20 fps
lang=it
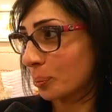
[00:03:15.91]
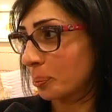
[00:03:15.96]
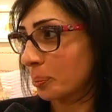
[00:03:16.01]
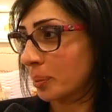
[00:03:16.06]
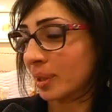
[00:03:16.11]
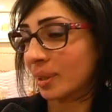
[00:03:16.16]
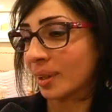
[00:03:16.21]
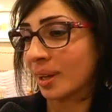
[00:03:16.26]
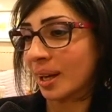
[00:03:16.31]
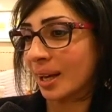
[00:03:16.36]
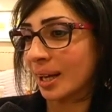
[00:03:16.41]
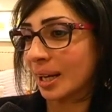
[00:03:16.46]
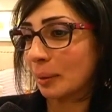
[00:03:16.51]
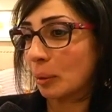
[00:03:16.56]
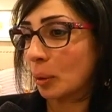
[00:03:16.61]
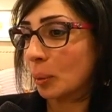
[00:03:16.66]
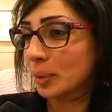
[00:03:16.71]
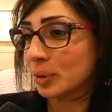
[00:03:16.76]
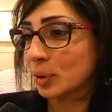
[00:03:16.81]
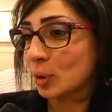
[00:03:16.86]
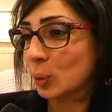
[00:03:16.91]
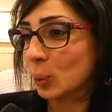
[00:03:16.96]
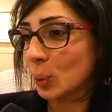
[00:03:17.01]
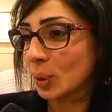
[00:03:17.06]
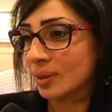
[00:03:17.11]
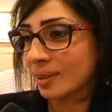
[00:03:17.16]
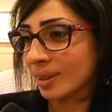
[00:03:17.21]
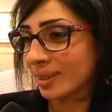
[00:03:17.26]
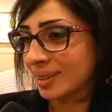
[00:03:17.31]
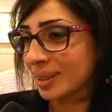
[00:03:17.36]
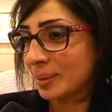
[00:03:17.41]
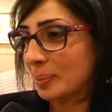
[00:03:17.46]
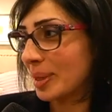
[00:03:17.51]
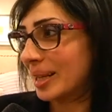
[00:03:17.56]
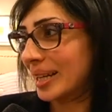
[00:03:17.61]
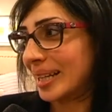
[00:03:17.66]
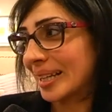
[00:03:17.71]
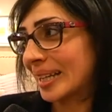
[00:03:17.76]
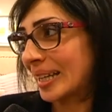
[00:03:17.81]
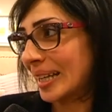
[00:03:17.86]
perché nel momento in cui tratti
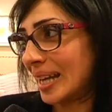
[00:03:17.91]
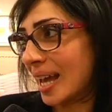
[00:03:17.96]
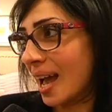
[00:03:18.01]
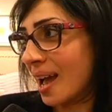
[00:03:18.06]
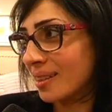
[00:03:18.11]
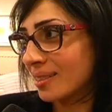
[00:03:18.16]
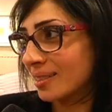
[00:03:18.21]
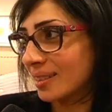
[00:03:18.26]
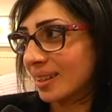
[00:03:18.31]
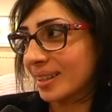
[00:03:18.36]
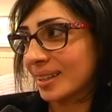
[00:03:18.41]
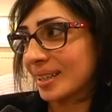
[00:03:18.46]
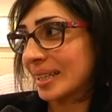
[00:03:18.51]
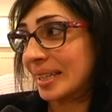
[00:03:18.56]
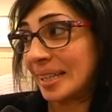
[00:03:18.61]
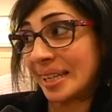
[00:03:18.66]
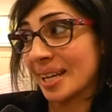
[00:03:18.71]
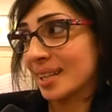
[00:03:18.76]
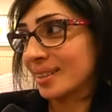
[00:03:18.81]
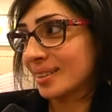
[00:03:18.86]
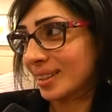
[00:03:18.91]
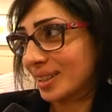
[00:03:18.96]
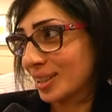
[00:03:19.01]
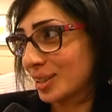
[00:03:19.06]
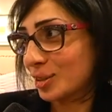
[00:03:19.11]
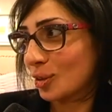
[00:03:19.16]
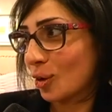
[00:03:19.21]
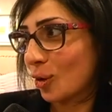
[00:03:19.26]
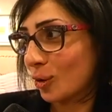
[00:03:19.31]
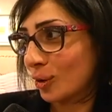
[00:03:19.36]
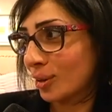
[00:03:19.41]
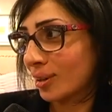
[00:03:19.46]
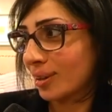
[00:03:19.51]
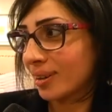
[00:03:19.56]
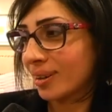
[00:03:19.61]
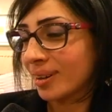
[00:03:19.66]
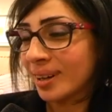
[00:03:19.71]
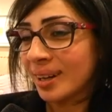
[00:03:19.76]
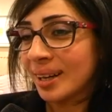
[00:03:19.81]
bene il cliente, il cliente ritorna,